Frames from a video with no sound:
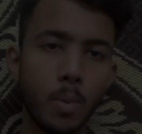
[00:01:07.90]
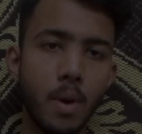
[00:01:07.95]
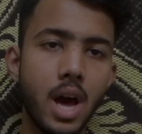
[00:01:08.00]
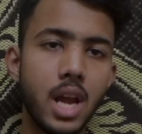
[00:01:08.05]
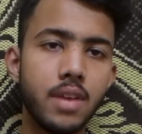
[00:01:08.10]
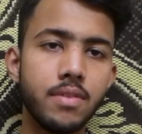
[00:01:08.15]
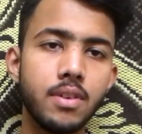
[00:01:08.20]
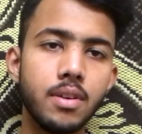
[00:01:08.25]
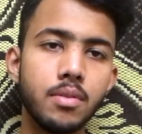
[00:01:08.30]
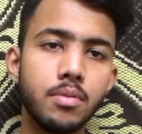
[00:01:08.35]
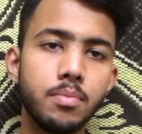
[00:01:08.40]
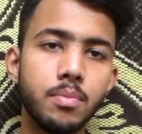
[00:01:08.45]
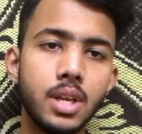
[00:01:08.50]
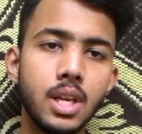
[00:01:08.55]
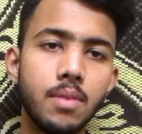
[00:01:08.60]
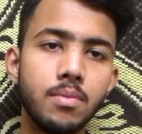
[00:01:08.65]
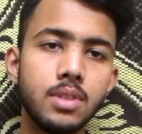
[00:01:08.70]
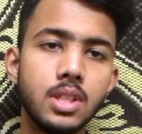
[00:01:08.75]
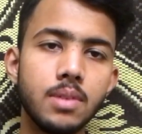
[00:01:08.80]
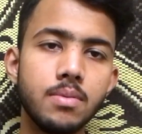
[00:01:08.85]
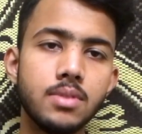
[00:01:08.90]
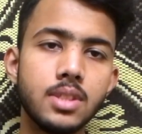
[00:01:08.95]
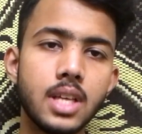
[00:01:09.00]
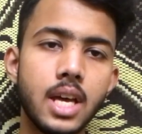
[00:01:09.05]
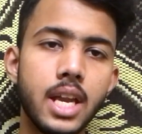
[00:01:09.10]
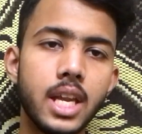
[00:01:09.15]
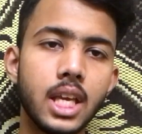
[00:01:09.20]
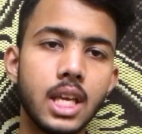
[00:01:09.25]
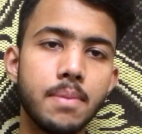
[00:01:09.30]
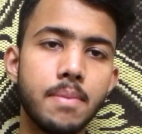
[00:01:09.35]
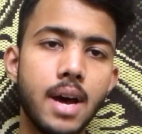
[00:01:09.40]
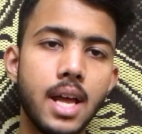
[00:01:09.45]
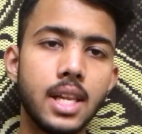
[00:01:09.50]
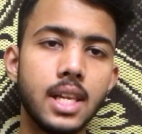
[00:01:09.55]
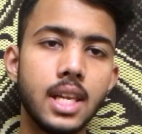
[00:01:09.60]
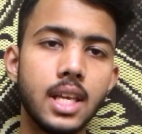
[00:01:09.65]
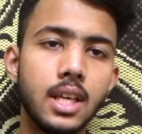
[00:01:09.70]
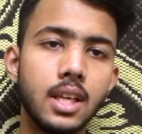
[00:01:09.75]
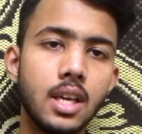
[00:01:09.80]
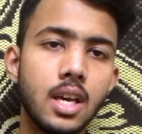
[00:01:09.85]
हमारी फिफ्थ मील हम जिम से आने के बाद
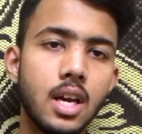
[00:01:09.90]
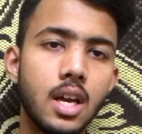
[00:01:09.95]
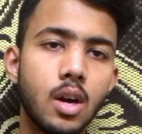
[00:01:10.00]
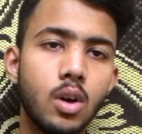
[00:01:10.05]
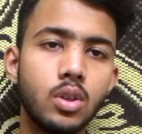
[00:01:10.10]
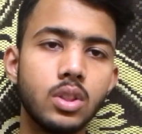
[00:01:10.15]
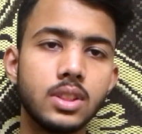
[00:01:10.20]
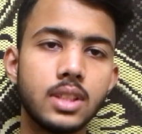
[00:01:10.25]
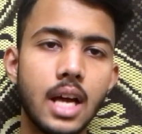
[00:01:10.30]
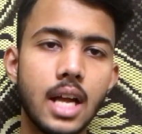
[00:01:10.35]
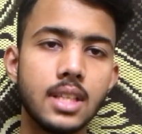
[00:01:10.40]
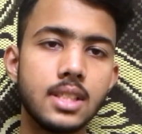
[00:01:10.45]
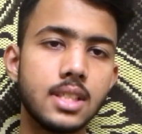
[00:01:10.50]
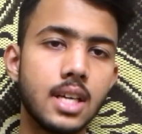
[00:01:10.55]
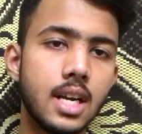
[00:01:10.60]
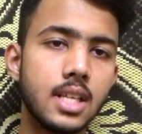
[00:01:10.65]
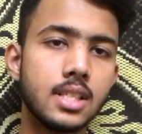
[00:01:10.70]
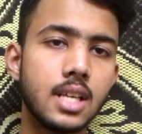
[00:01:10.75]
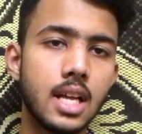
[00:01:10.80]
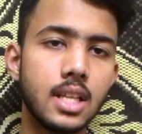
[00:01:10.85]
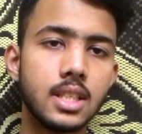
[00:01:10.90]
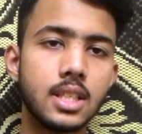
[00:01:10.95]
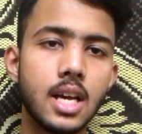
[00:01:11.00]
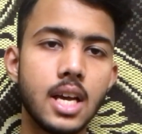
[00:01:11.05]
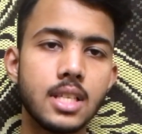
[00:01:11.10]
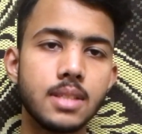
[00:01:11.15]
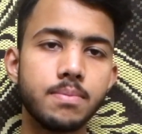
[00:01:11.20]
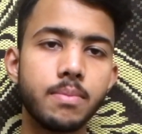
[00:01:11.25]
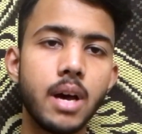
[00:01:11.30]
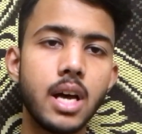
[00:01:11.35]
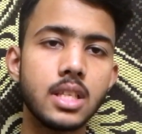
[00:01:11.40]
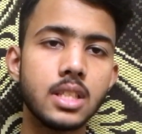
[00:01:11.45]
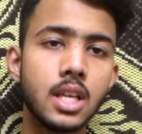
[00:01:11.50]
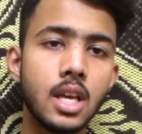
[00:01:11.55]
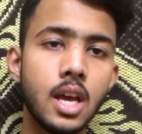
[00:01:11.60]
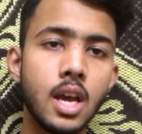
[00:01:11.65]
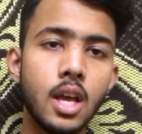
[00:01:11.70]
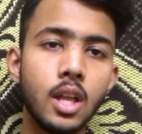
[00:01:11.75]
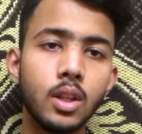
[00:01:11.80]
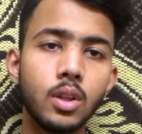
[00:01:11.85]
लेंगे अराउंड सात साढ़े सात के आसपास
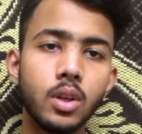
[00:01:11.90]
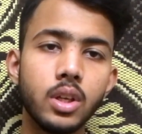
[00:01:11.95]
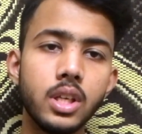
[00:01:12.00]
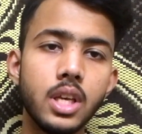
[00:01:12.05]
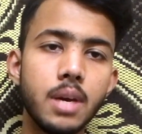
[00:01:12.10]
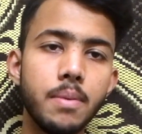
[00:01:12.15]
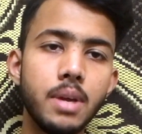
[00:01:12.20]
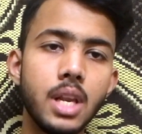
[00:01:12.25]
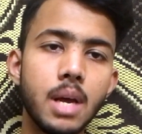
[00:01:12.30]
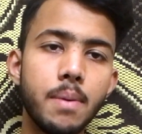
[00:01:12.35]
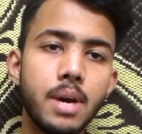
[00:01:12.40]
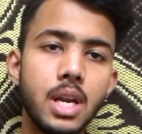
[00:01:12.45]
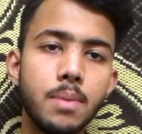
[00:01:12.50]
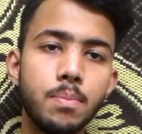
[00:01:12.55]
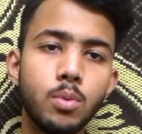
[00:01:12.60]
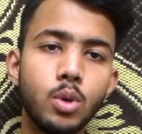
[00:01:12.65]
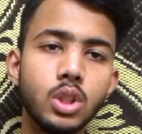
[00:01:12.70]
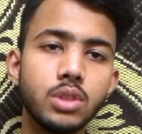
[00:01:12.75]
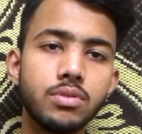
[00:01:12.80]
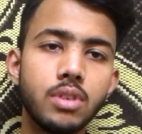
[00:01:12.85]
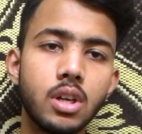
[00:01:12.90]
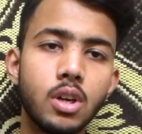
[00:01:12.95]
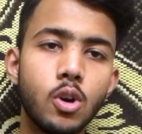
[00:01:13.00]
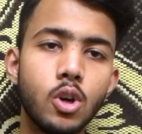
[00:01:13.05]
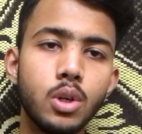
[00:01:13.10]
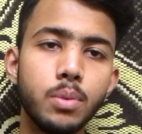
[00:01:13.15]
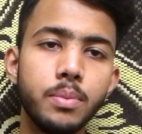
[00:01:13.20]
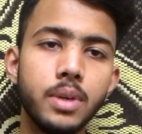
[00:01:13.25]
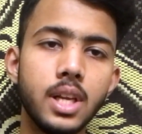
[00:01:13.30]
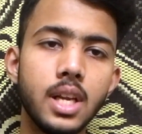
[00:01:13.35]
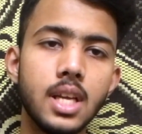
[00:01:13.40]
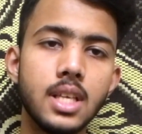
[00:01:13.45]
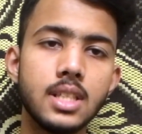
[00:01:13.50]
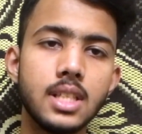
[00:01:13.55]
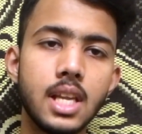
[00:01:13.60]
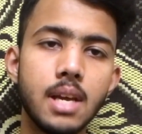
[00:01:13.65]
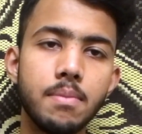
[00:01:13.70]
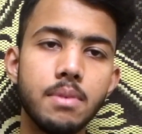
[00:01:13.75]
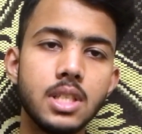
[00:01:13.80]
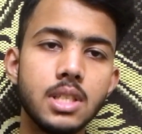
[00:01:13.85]
तो ये मील हमारी पोस्ट वर्कआउट मील है
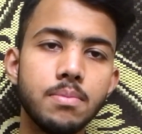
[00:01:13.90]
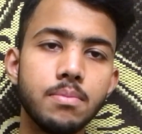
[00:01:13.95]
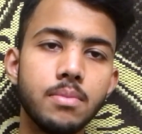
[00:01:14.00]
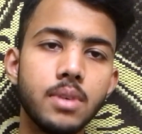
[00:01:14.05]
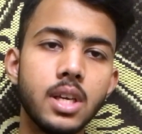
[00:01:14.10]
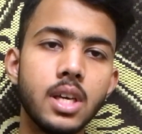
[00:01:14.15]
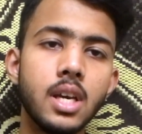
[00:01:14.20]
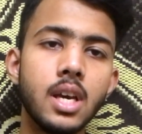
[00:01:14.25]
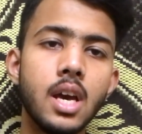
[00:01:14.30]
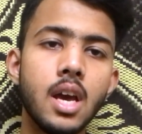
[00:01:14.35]
इसलिए हम इसमें